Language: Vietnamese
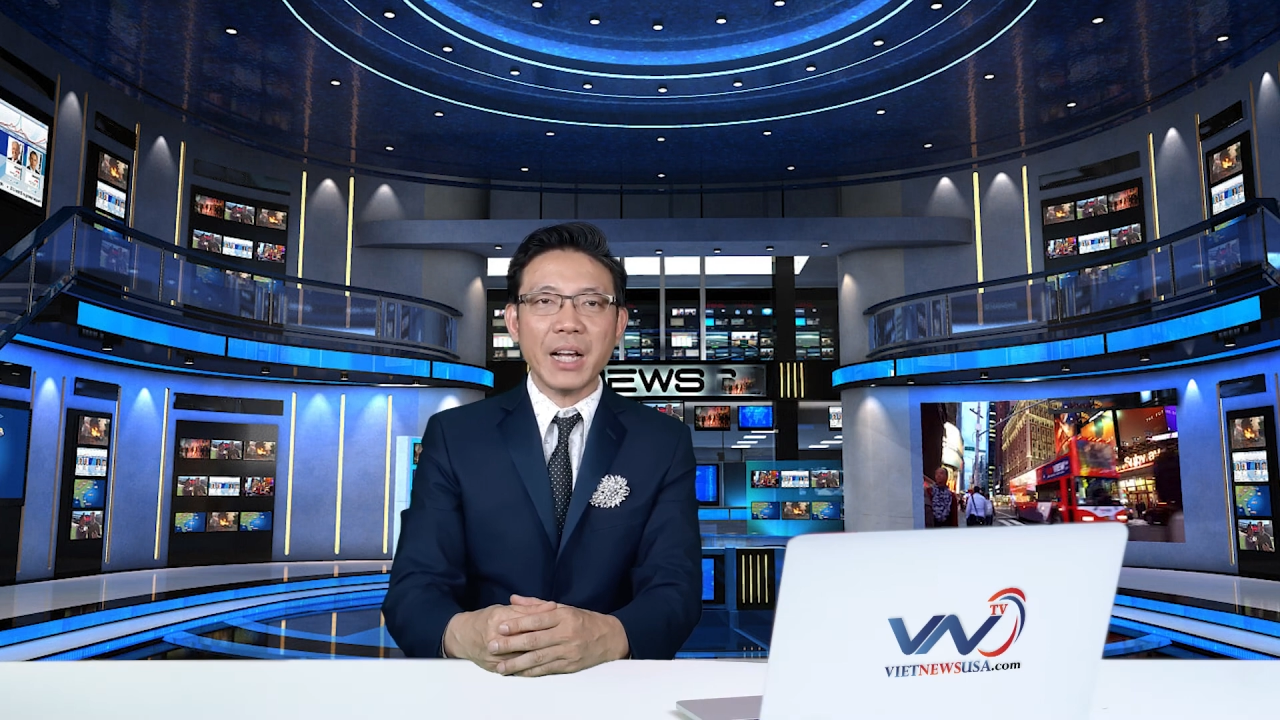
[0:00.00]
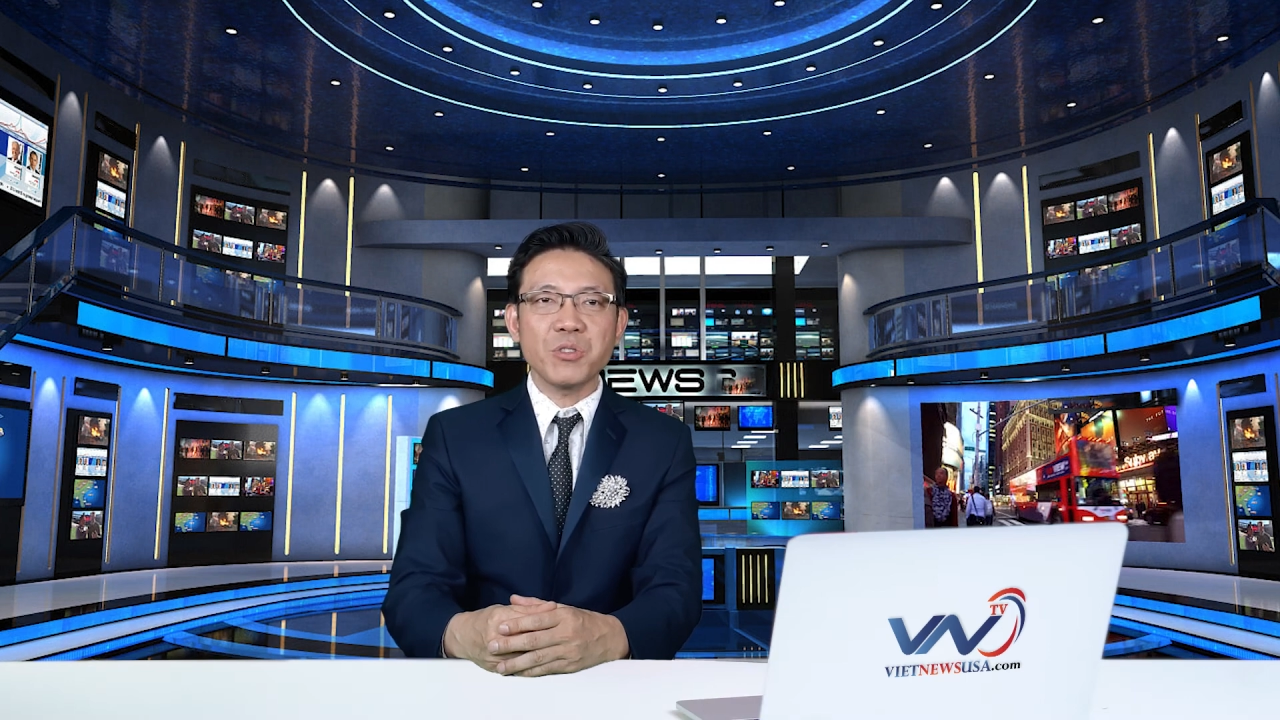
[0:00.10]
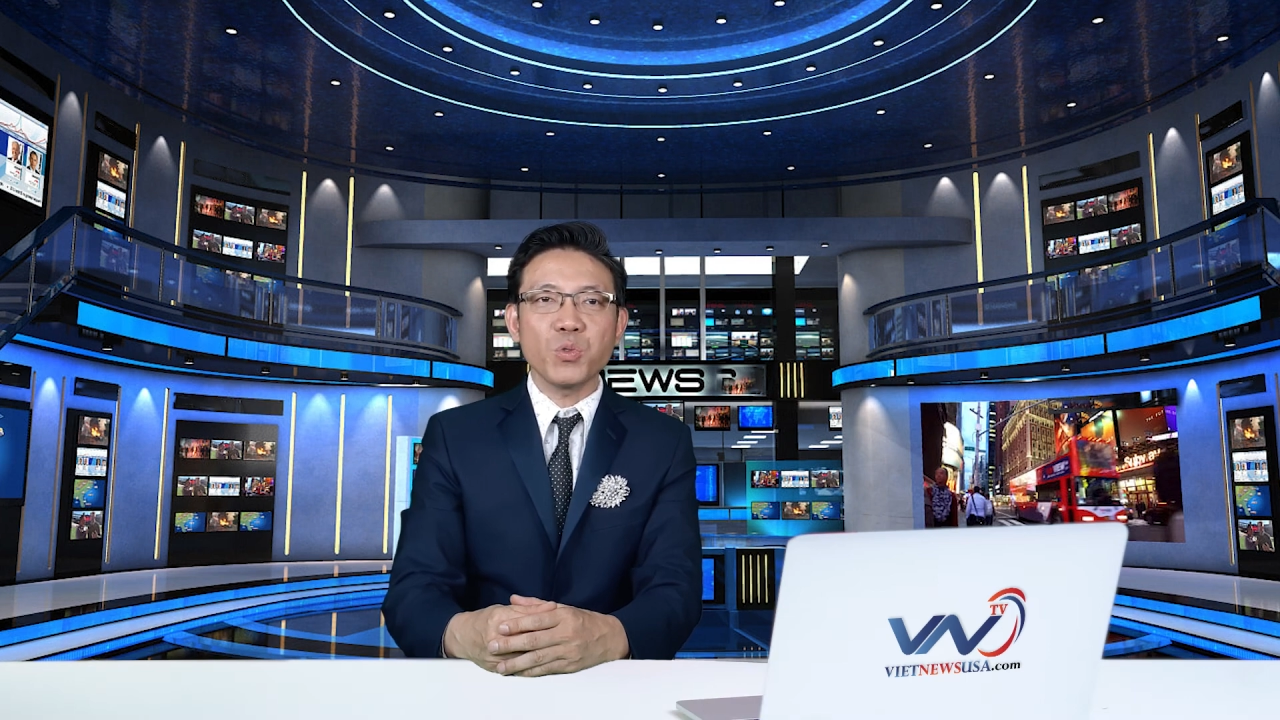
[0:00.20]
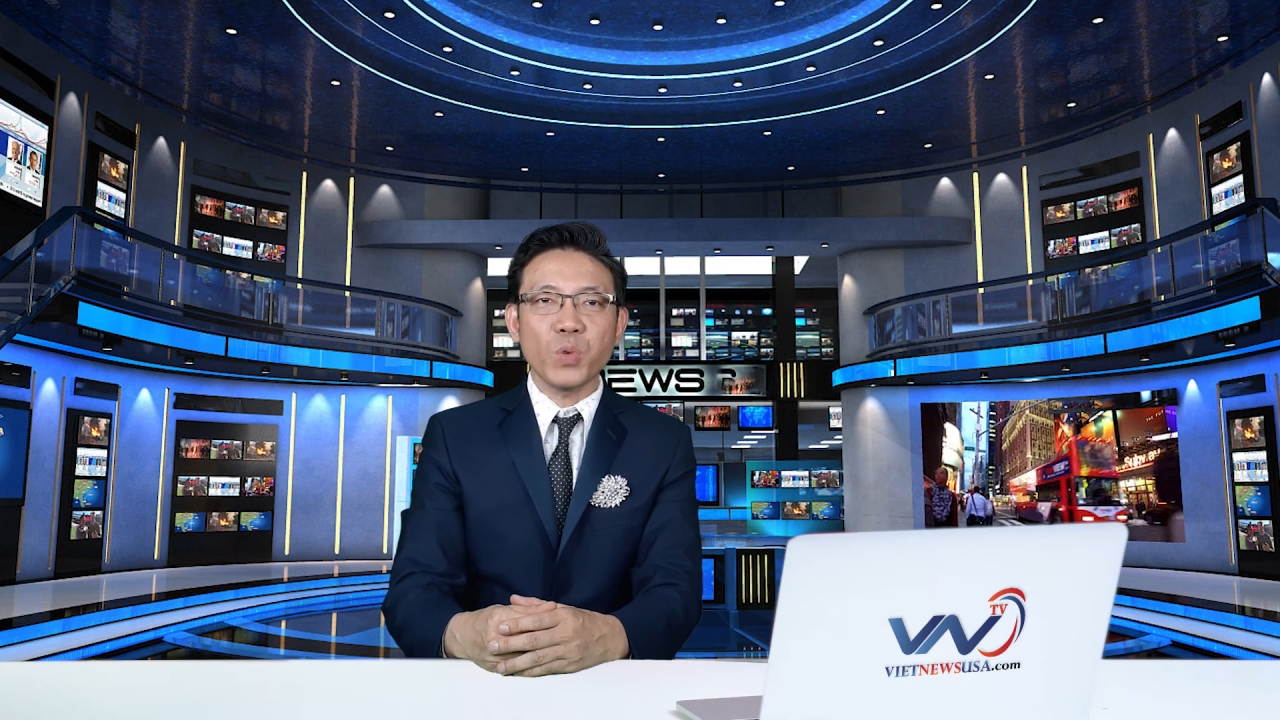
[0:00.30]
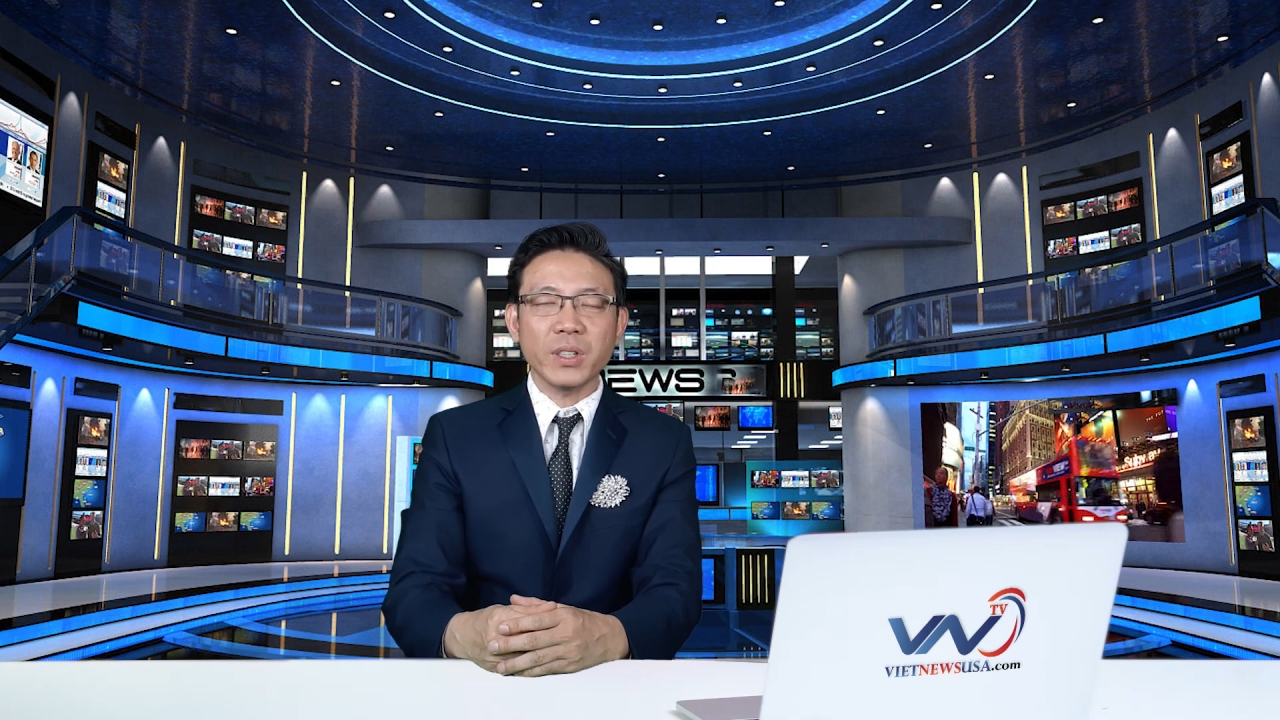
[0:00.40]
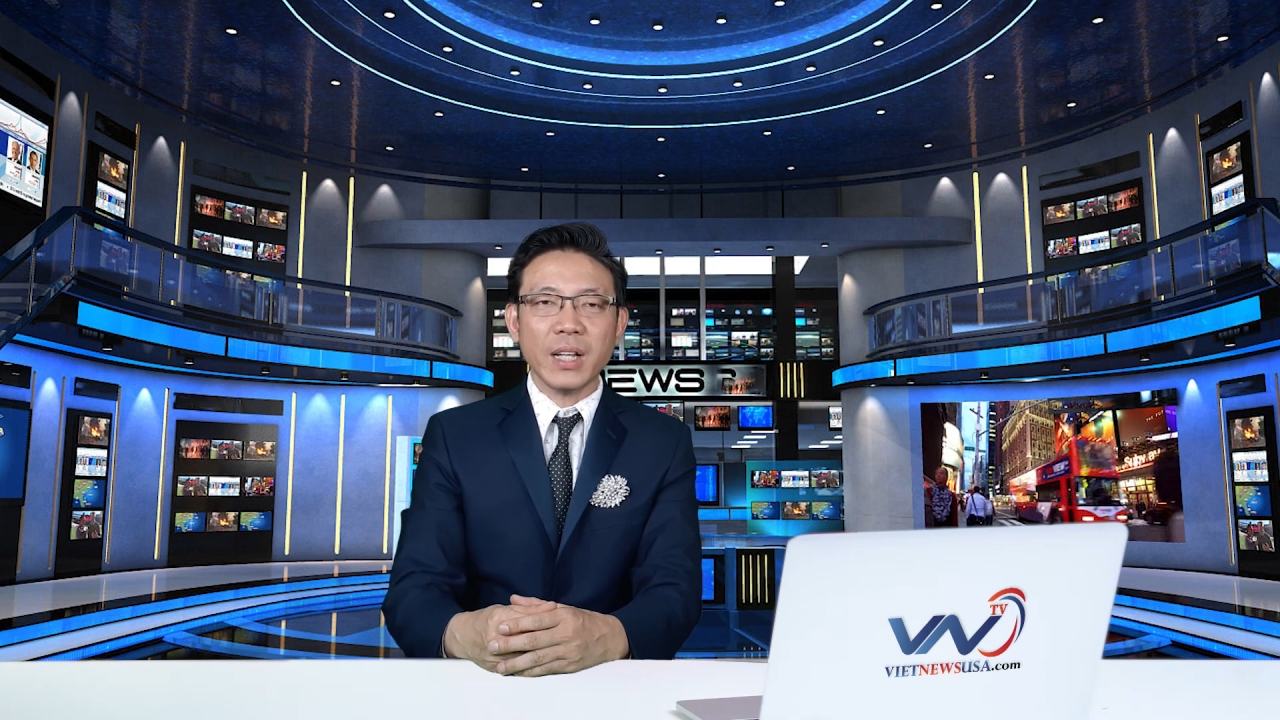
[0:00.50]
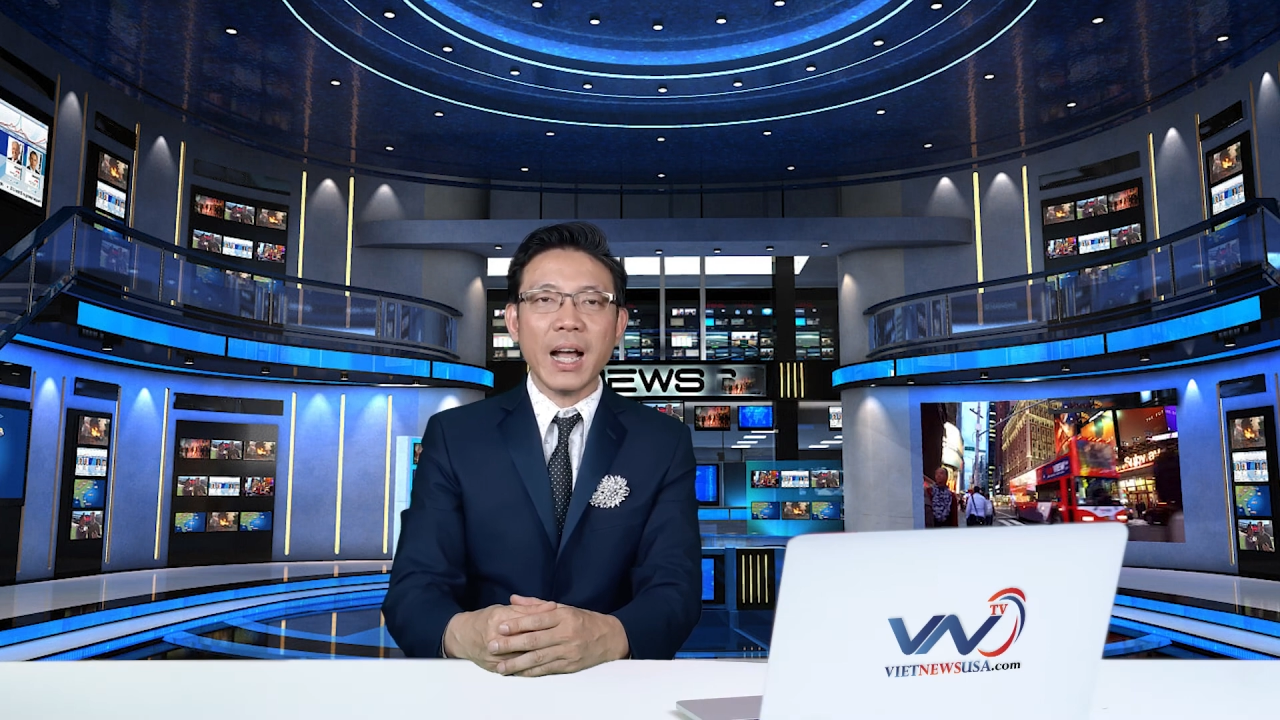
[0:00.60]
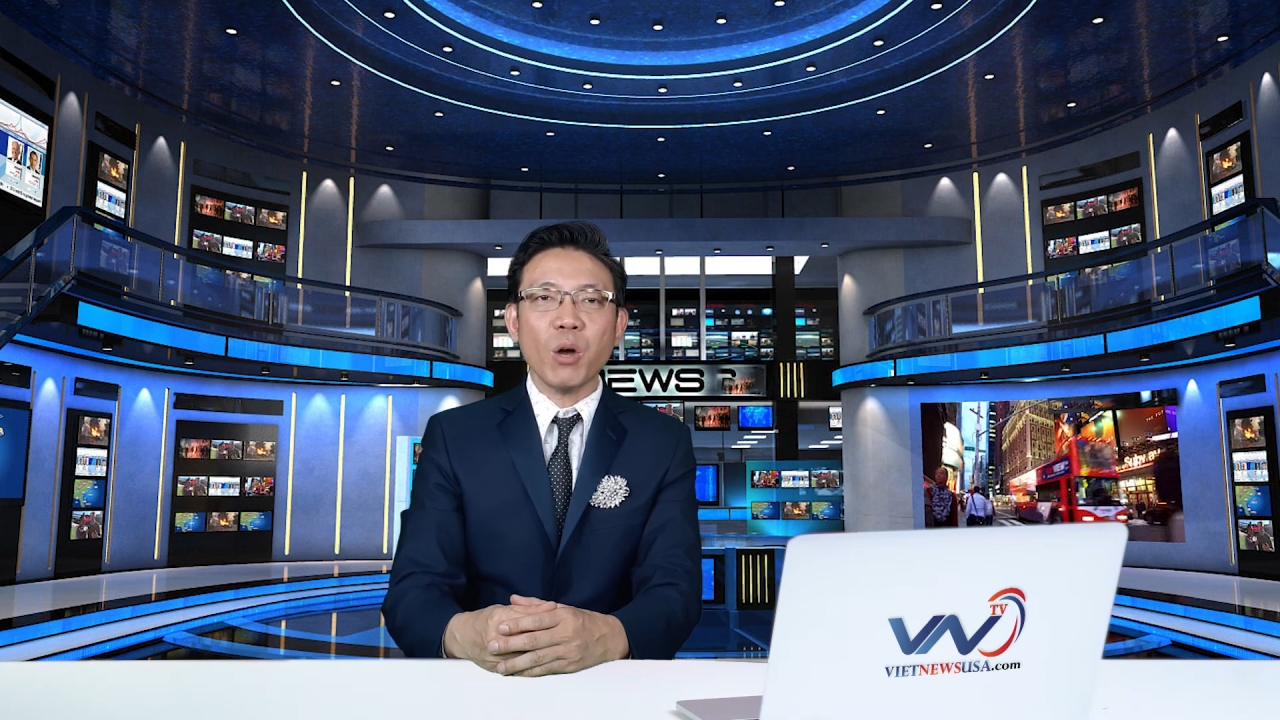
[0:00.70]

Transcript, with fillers: xung quanh ta